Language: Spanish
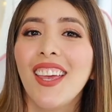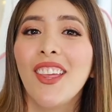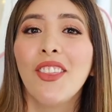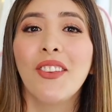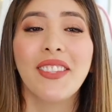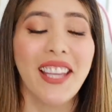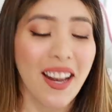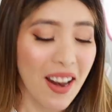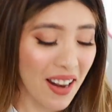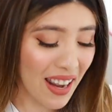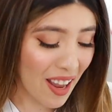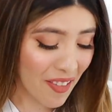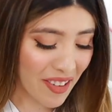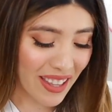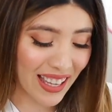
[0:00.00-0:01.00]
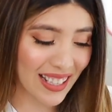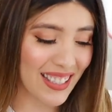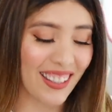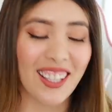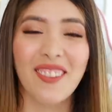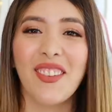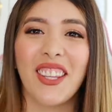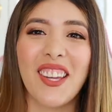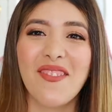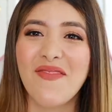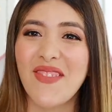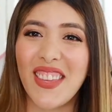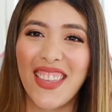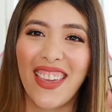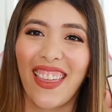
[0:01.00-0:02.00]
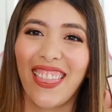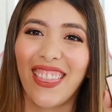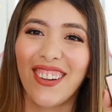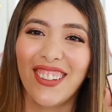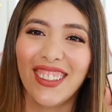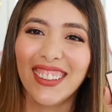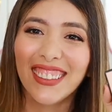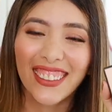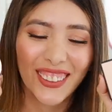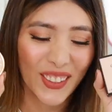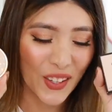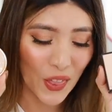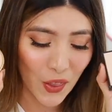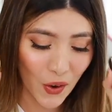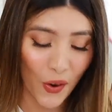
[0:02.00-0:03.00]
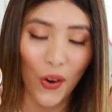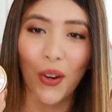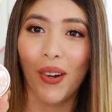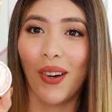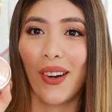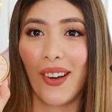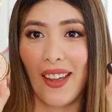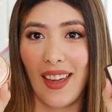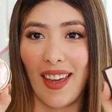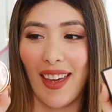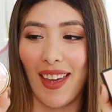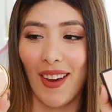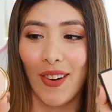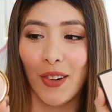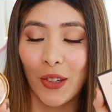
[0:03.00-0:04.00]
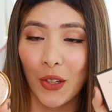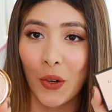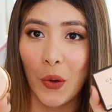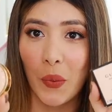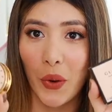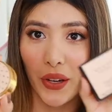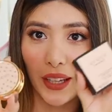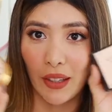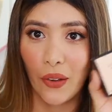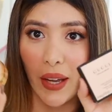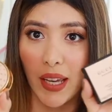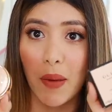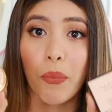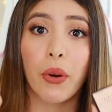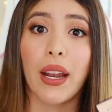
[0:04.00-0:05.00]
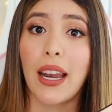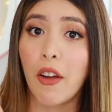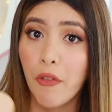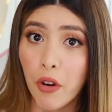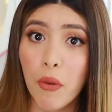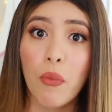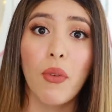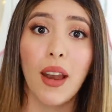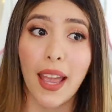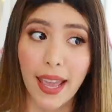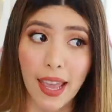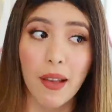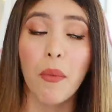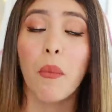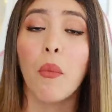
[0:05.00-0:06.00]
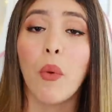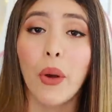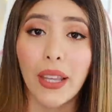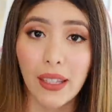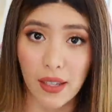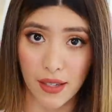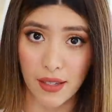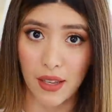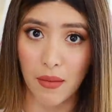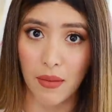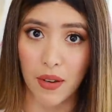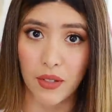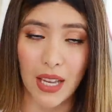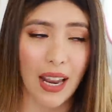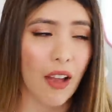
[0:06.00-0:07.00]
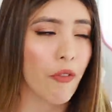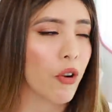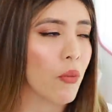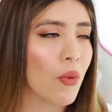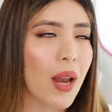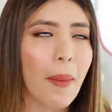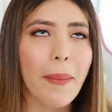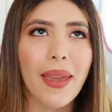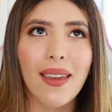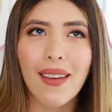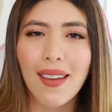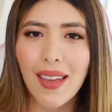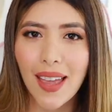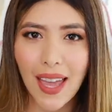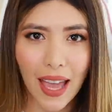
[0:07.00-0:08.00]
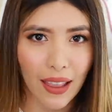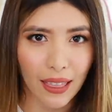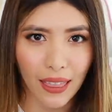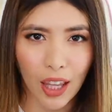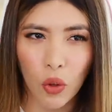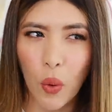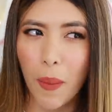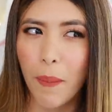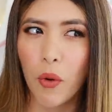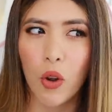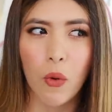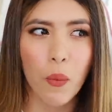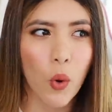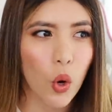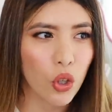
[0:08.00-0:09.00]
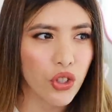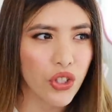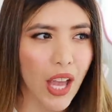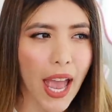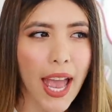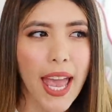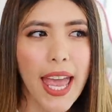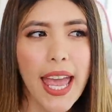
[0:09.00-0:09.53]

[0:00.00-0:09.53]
No sé la final si termine pidiendo o no eh, otro rubor de estos de aquí, porque la fórmula es buenísima. O sea, la fórmula me encanta, no es polvosa,